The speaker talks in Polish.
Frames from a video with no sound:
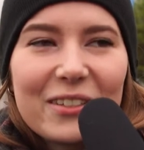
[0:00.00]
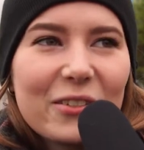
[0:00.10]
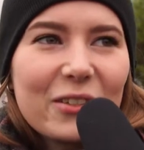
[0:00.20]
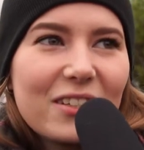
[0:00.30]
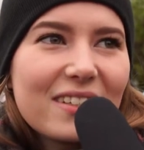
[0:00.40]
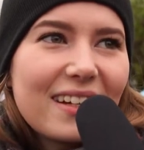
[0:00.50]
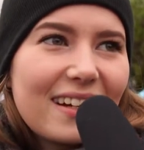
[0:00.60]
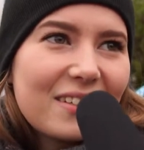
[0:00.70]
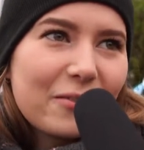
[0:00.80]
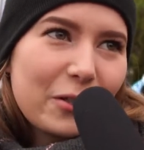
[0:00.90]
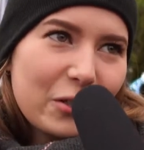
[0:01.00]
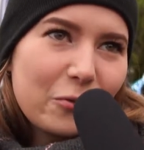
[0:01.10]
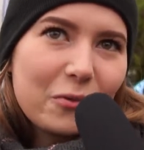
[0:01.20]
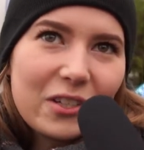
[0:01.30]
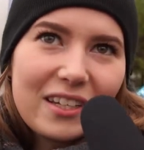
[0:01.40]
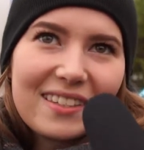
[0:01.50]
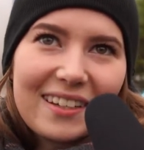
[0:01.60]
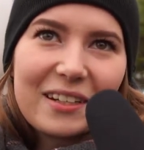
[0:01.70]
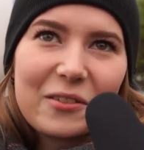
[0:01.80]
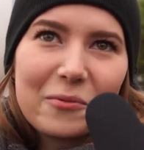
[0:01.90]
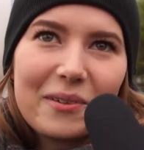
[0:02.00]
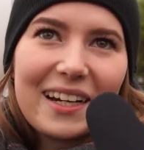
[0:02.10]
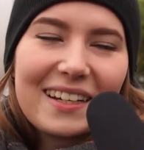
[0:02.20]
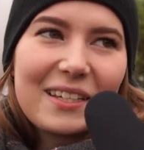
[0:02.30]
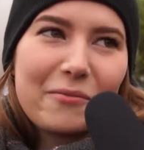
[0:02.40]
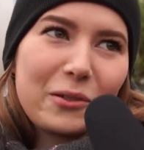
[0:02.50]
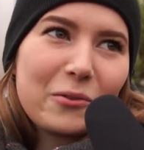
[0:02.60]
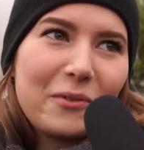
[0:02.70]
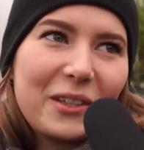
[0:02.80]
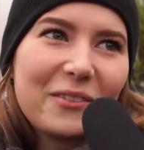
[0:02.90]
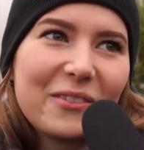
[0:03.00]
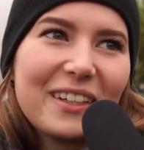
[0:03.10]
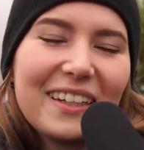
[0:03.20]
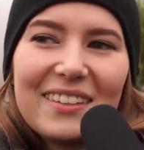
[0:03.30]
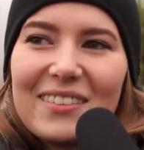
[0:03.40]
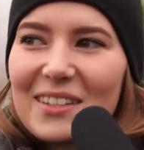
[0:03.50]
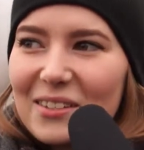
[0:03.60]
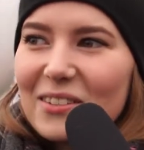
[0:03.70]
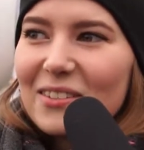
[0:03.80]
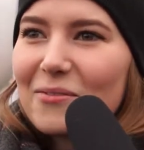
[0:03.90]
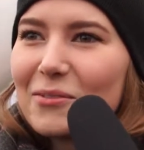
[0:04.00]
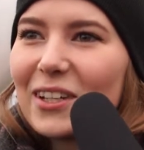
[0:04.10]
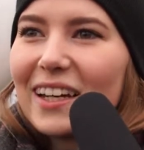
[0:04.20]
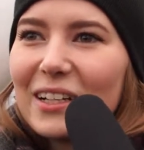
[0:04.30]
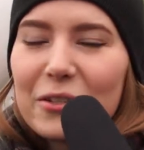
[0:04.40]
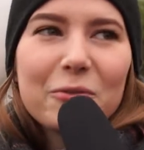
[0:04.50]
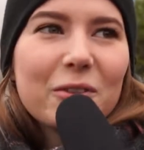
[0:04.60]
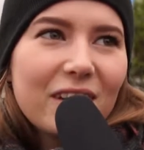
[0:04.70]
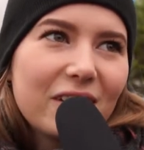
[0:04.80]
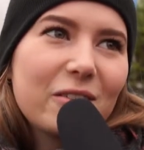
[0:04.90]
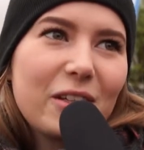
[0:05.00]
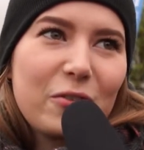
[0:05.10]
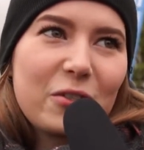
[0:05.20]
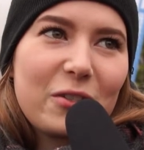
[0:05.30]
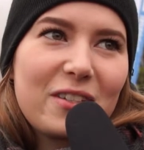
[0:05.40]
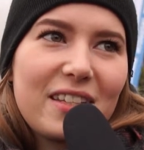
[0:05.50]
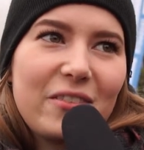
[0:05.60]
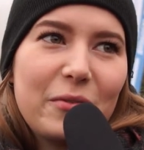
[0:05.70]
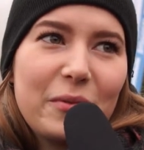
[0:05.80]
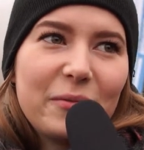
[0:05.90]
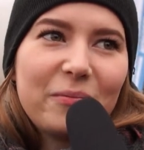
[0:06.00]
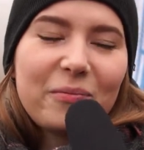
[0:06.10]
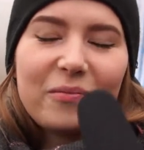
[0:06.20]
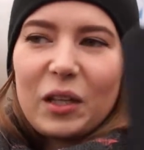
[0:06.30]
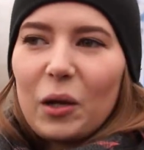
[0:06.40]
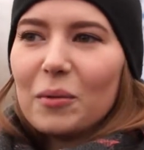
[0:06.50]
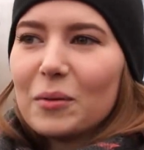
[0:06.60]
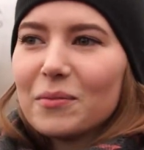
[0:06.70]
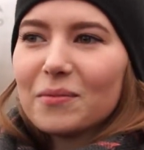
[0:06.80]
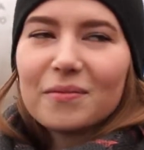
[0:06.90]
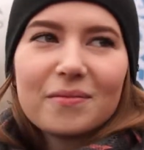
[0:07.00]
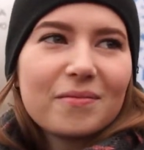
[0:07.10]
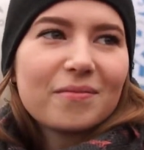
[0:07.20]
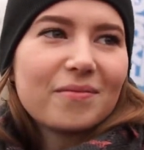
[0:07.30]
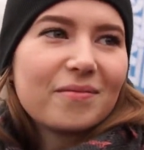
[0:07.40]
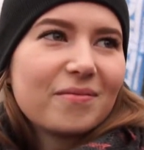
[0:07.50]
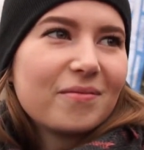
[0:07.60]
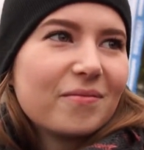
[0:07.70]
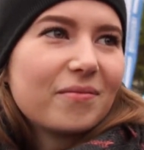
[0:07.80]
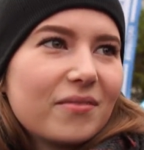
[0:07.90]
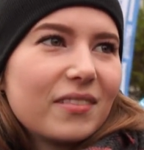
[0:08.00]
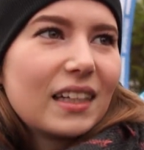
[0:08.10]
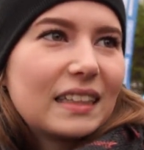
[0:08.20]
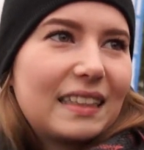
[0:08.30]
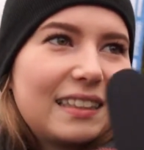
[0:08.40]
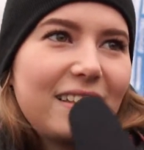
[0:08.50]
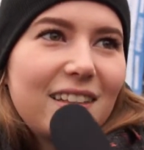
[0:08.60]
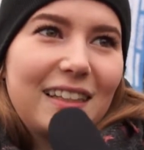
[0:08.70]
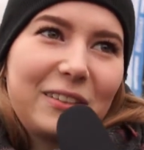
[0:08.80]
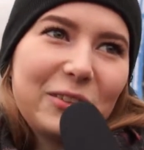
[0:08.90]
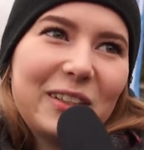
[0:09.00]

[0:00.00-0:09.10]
schroniska, zobaczyliśmy, że jest taka super akcja pod gminą, więc przyjechaliśmy tutaj i tutaj wszystko zostawimy. A skąd się dowiedziałaś o tej akcji? Z internetu.